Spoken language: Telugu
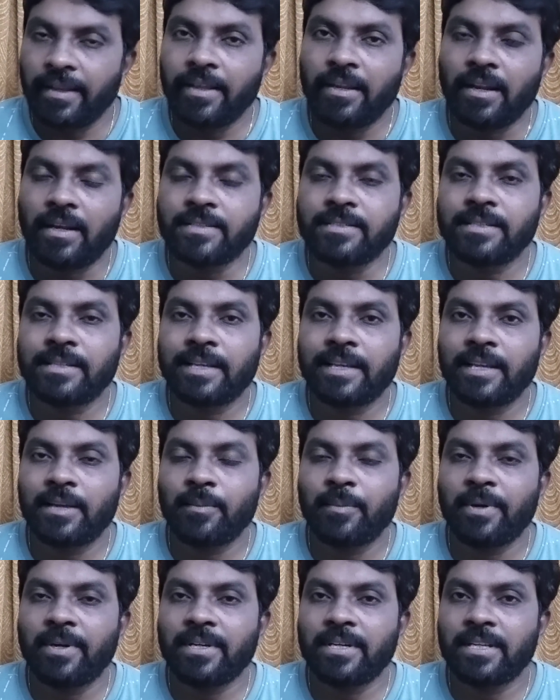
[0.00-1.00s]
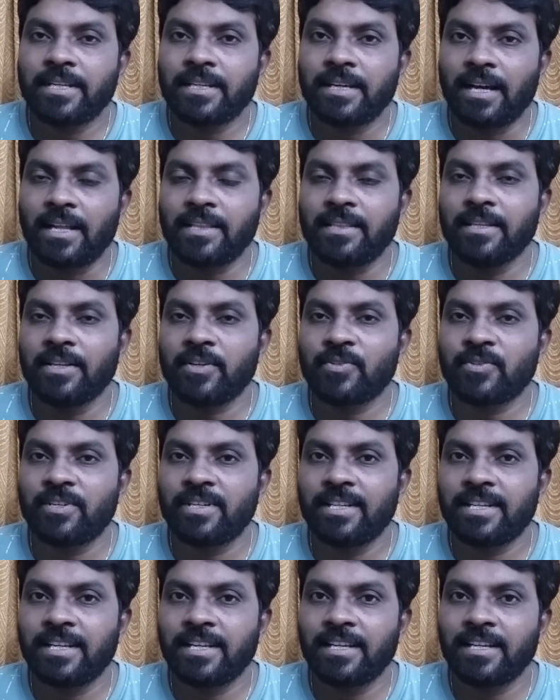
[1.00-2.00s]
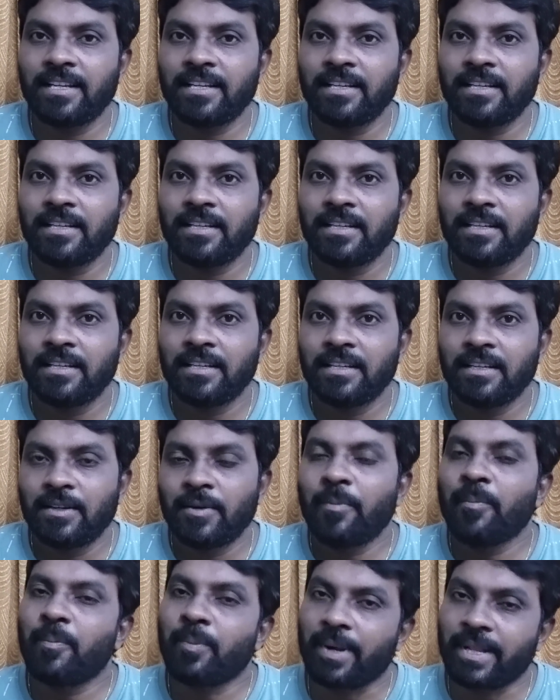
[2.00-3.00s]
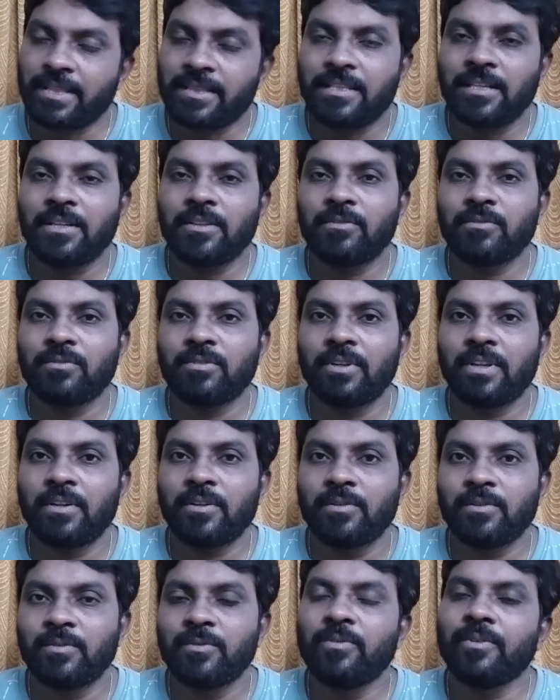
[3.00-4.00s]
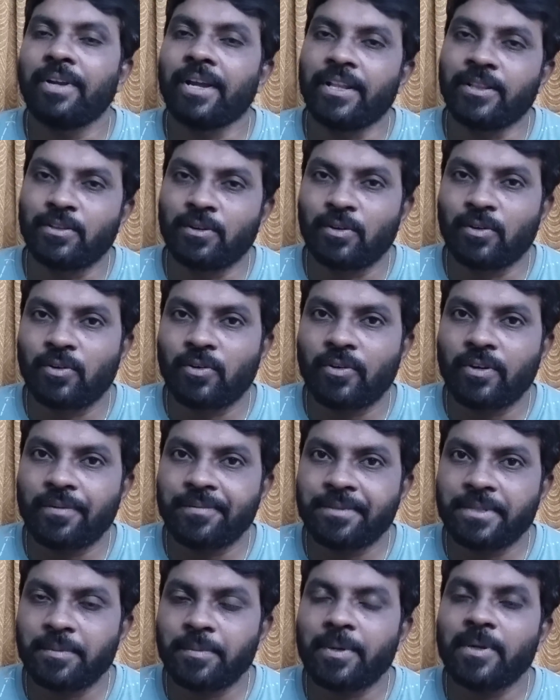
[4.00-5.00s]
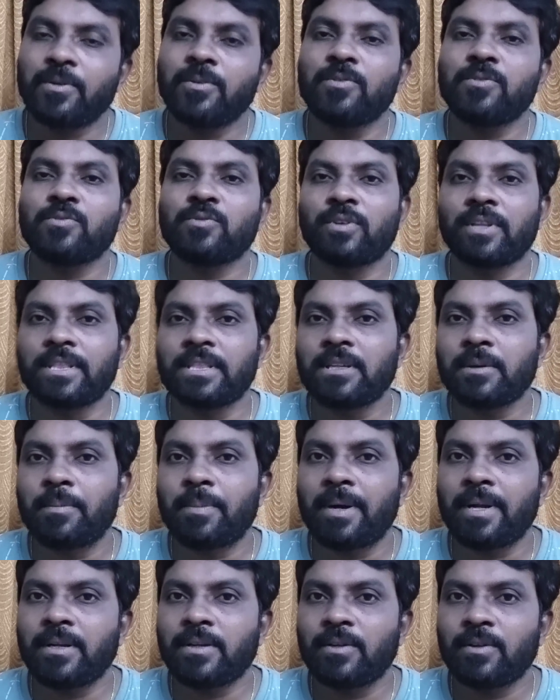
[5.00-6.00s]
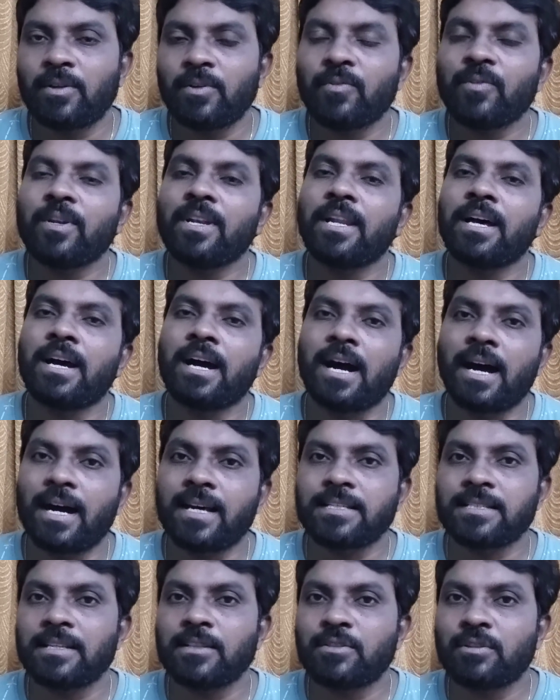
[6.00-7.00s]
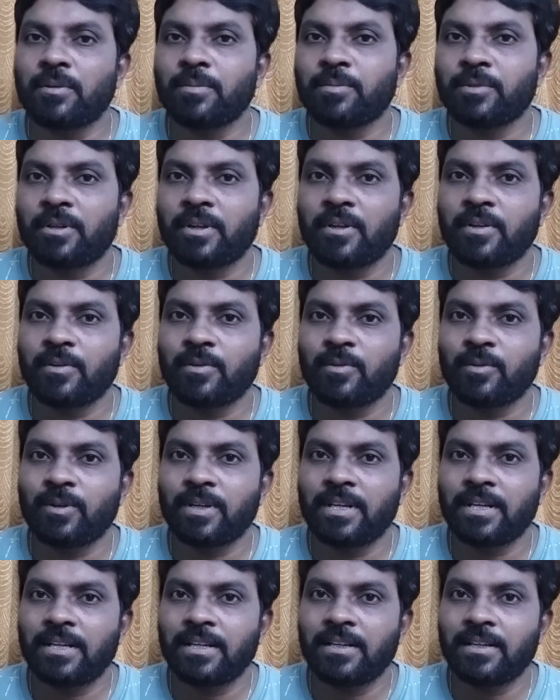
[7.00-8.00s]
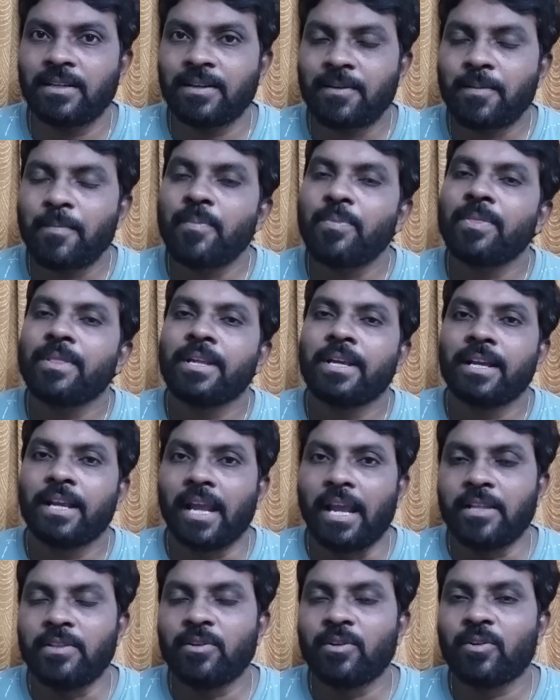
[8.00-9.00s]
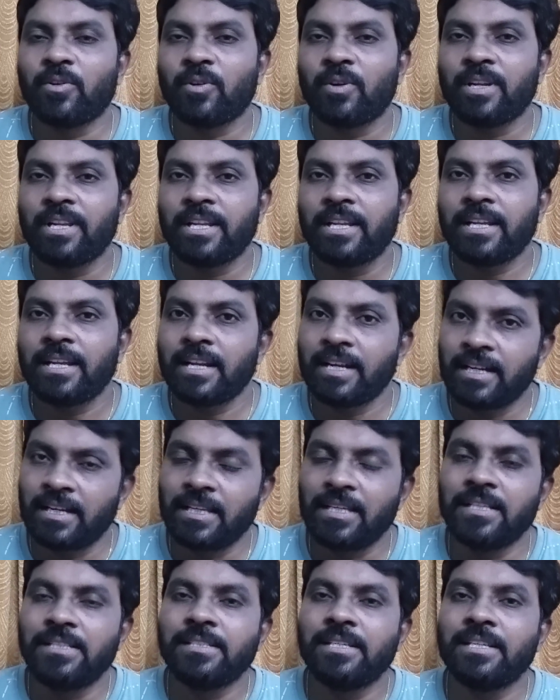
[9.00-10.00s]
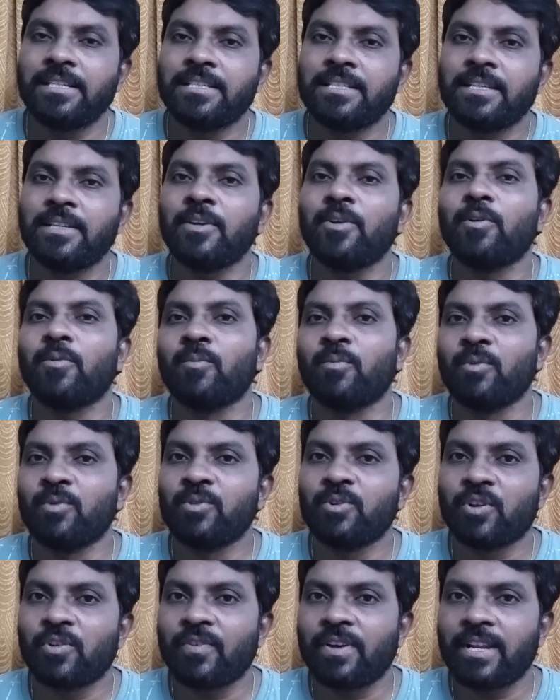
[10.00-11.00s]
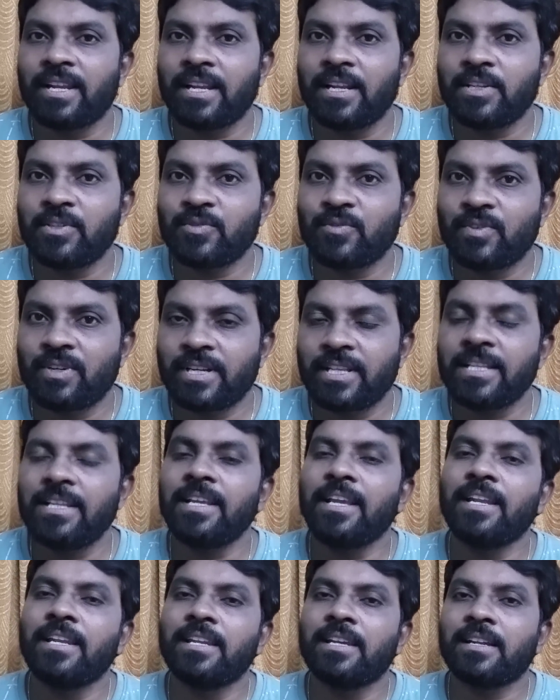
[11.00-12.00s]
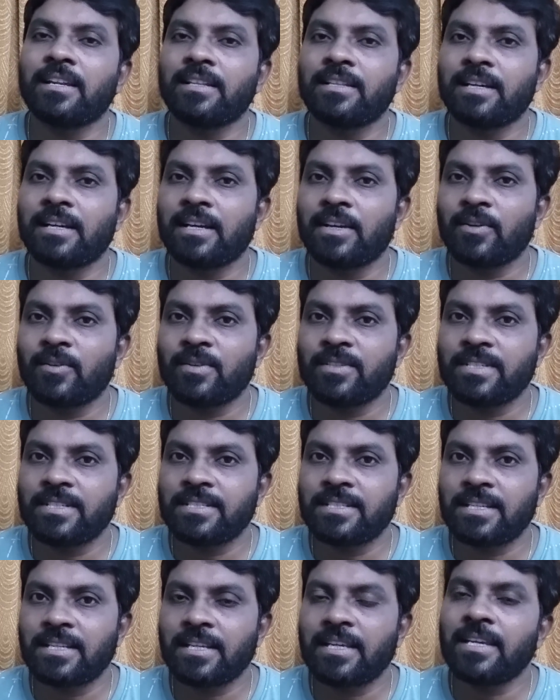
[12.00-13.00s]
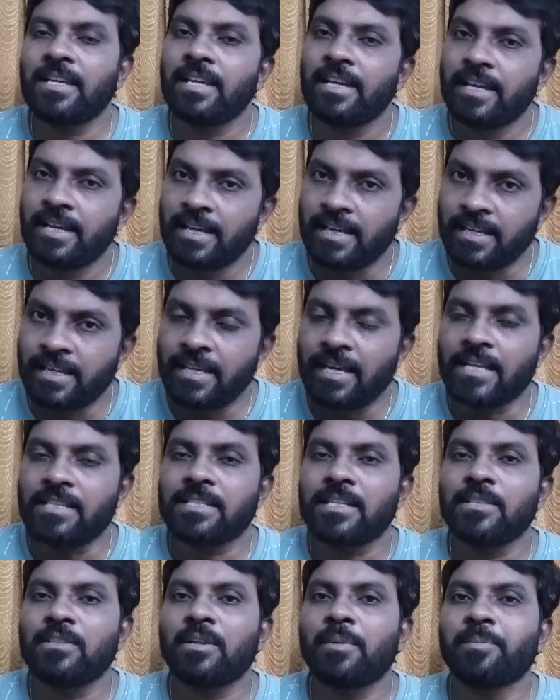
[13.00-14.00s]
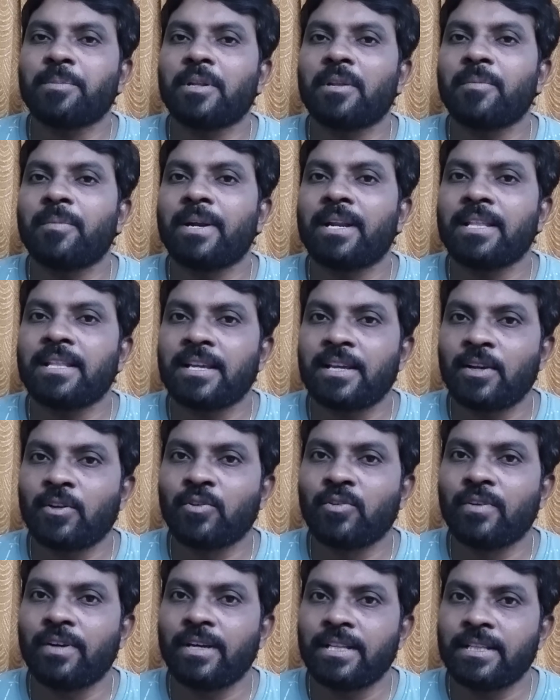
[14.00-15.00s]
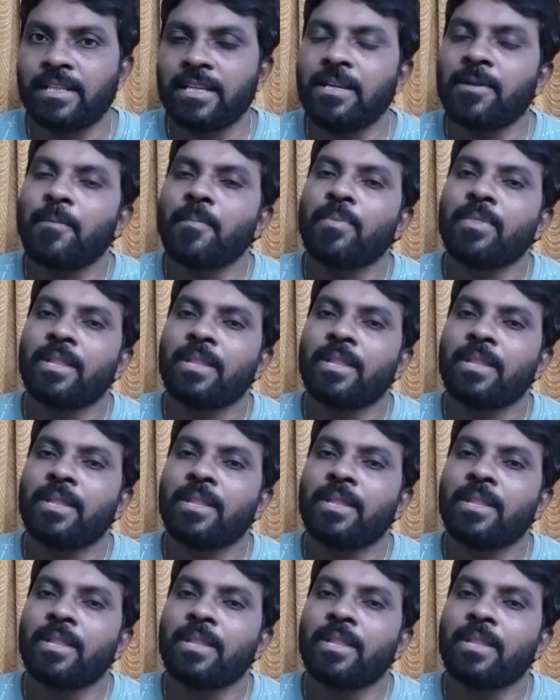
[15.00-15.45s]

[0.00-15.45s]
ఏ రాజకీయ పార్టీ అధ్యక్షుడికైనా ప్రత్యర్థులను ఎదుర్కోవడంతో పాటు సొంత పార్టీలో ఉన్న అసంతృప్తులను కూడా ఎదుర్కొని డీల్ చేసి ముందుకు వెళ్లాల్సి ఉంటుంది ఎన్నికల దగ్గరకు వచ్చేసరికి ఈ అసంతృప్తుల బెడద ఎక్కువైతే